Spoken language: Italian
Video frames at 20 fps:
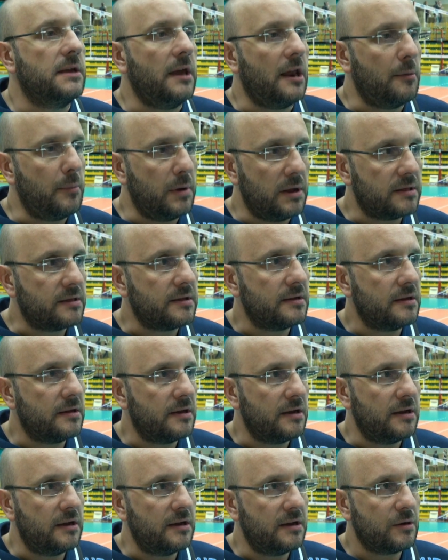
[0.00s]

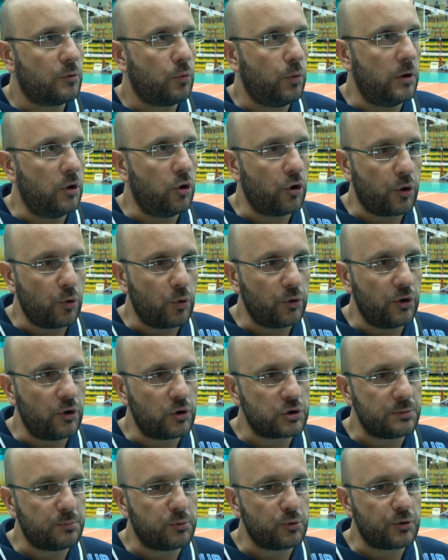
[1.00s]
Chiaramente quello che è uno dei
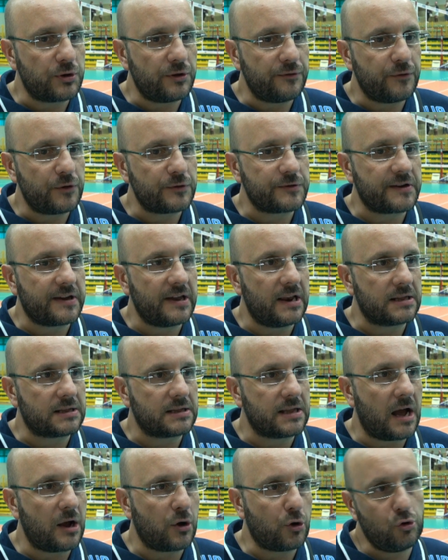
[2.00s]
nostri punti di forza che
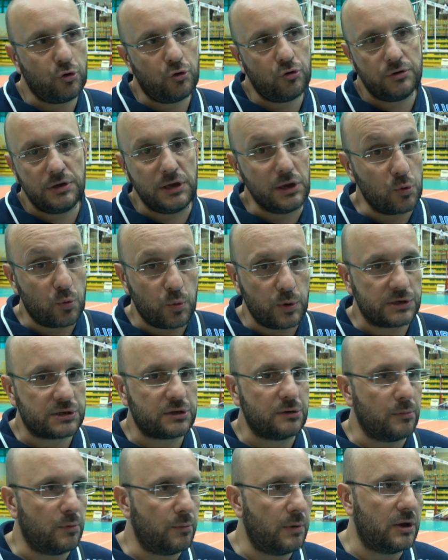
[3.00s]
l'attacco in
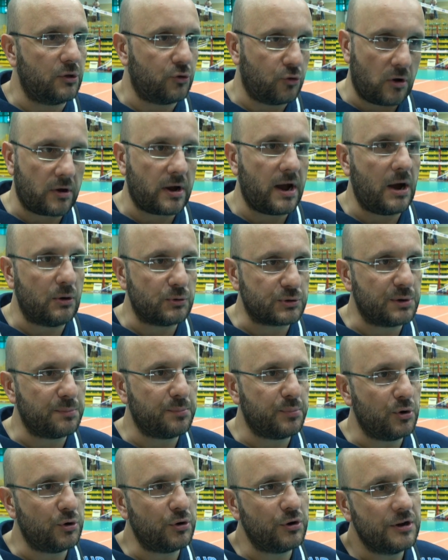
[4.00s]
questo momento a causa
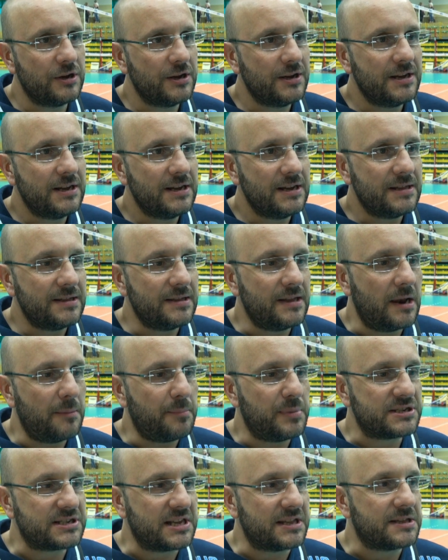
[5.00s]
un po' della
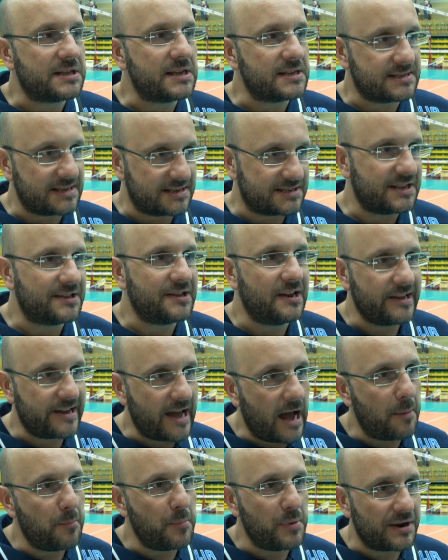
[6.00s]
pesantezza sia delle
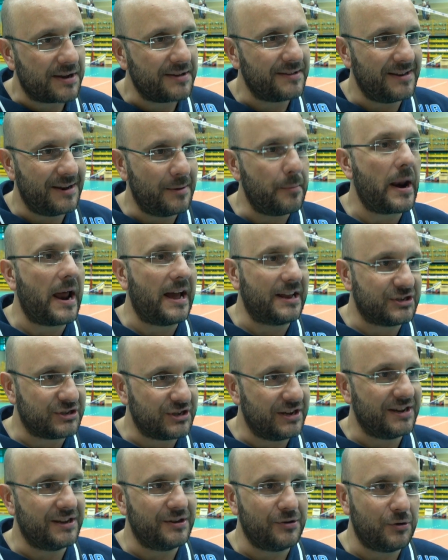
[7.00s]
gambe che delle
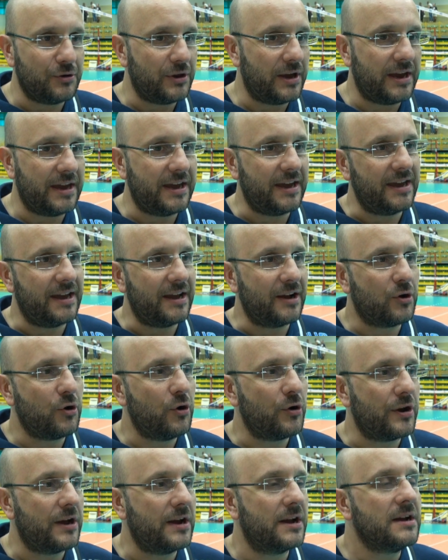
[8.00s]
braccia non è
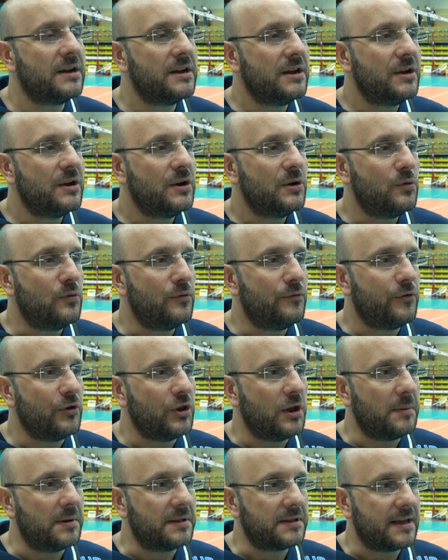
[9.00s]
ancora un
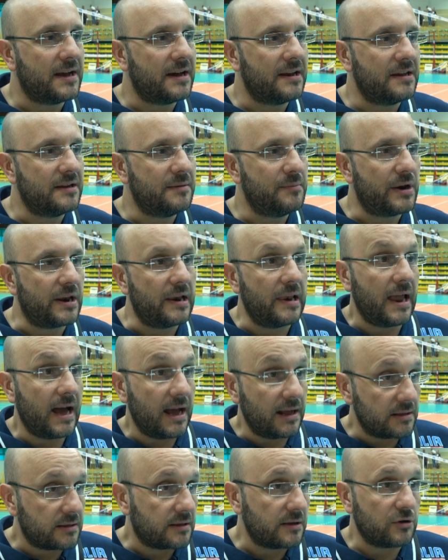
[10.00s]
fondamentale
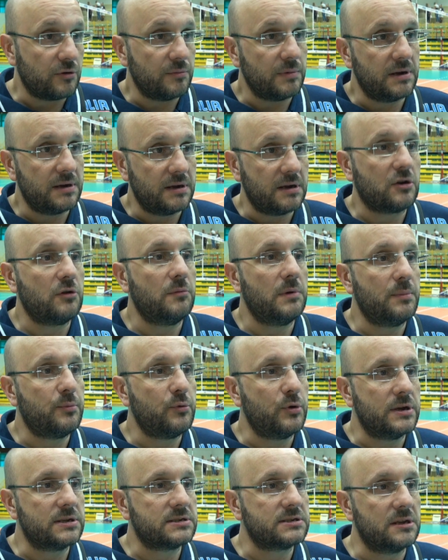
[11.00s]
brillante come, come,
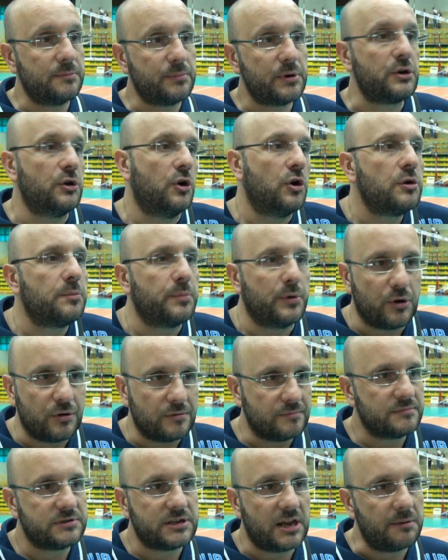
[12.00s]
può essere per noi, però
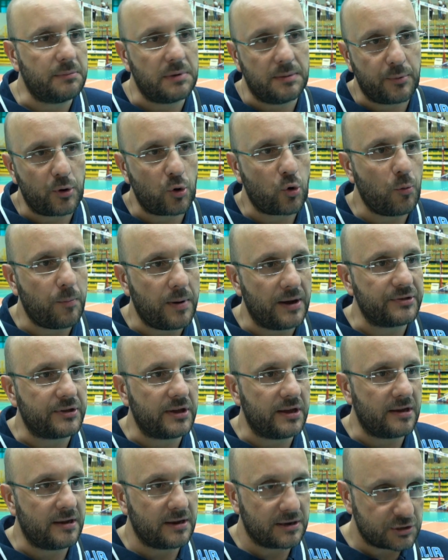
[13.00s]
sarebbe
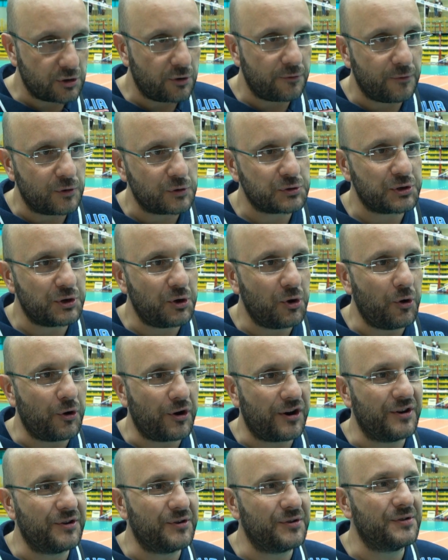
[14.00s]
preoccupante se lo fosse
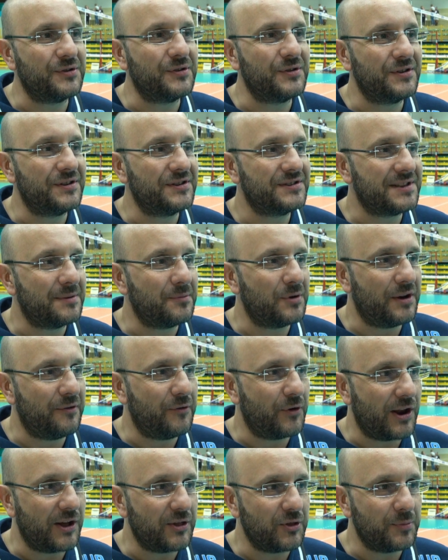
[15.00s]
ora, no? noi stiamo
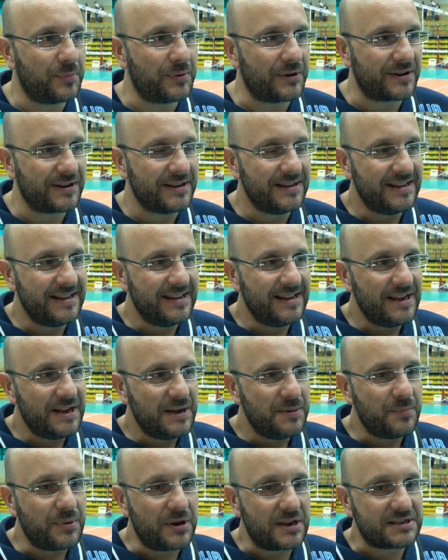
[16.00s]
lavorando per,
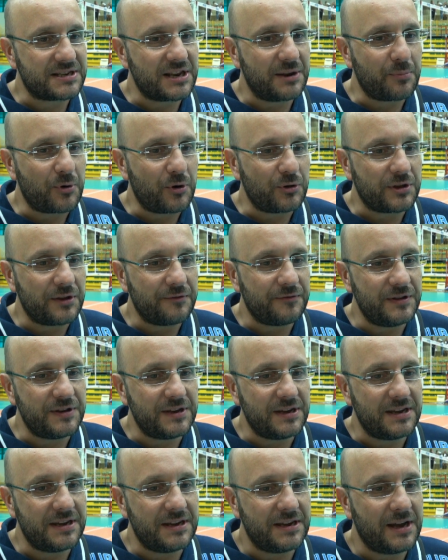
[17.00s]
per essere pronti a
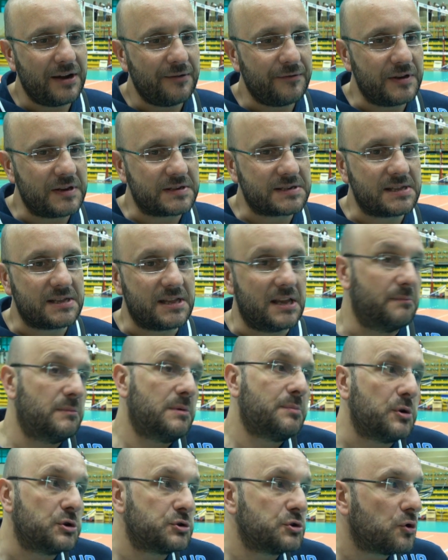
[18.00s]
fine, a fine,
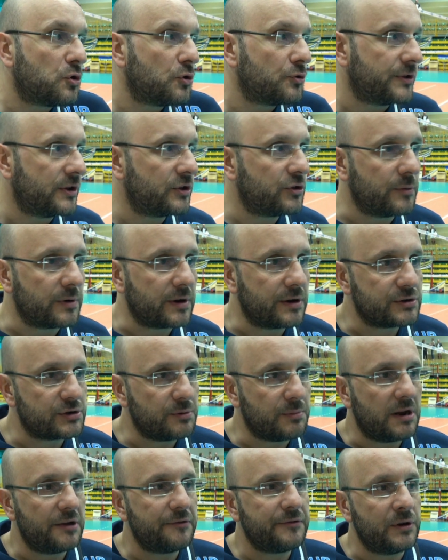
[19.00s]
settembre, poi sono contento perché
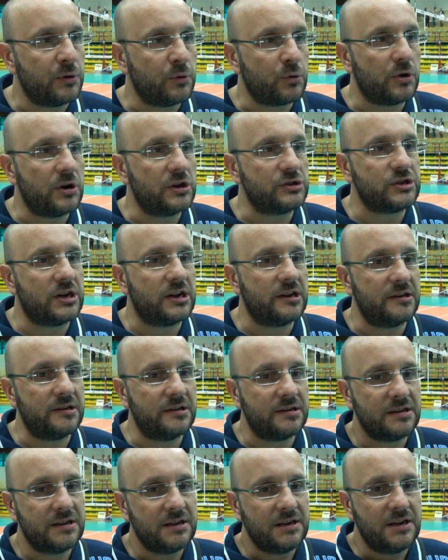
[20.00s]
insomma alla fine di un
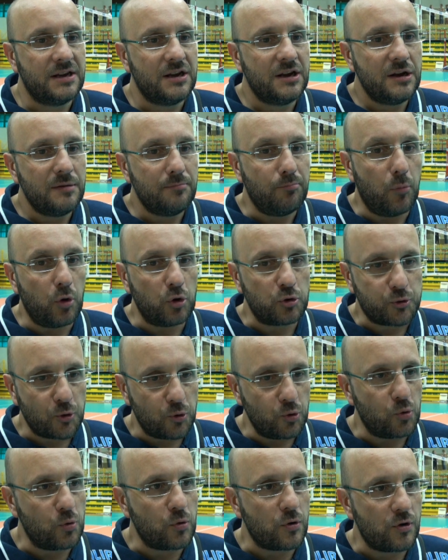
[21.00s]
collegiale molto
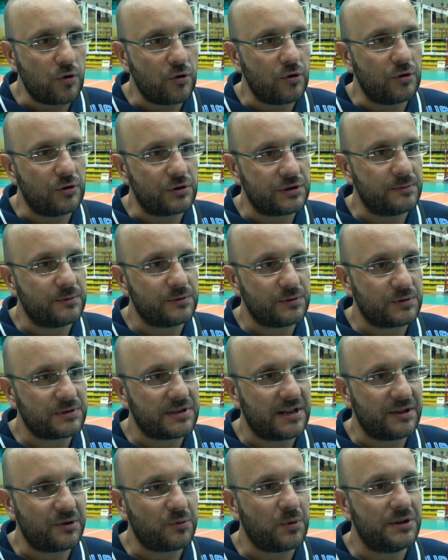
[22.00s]
lungo, siamo
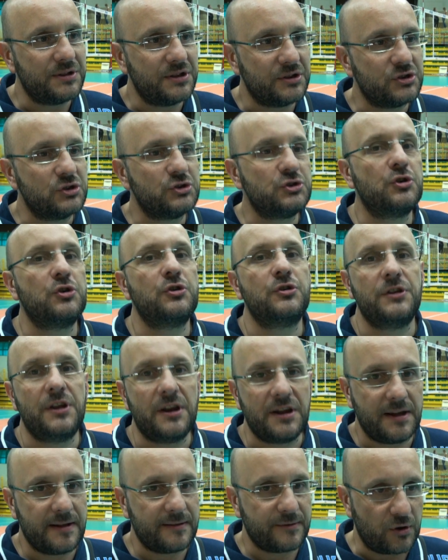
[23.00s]
stati qua dieci giorni, i
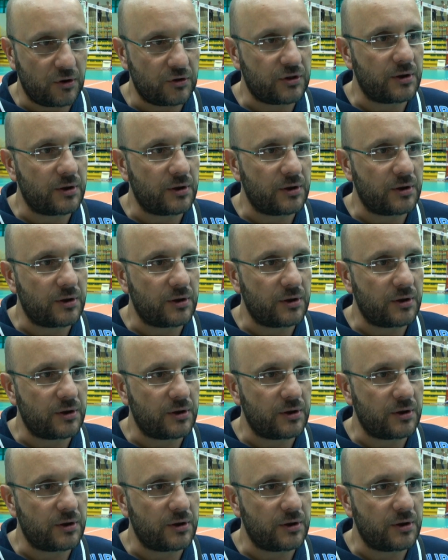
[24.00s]
ragazzi hanno